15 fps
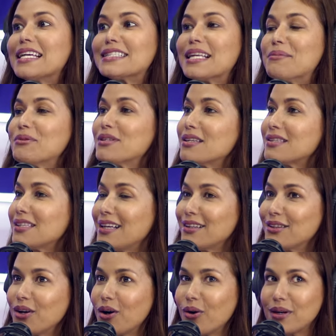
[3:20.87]
Estamos
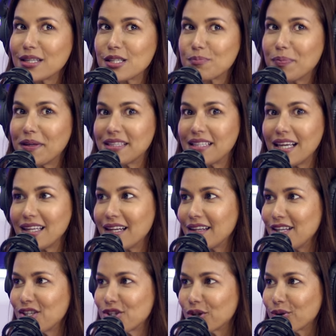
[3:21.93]
haciendo un Speed Date
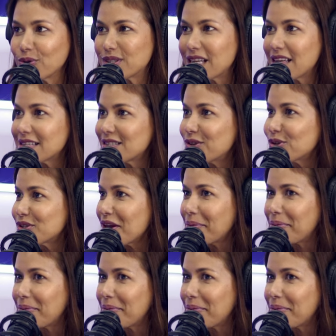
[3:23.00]
Edition. Ustedes no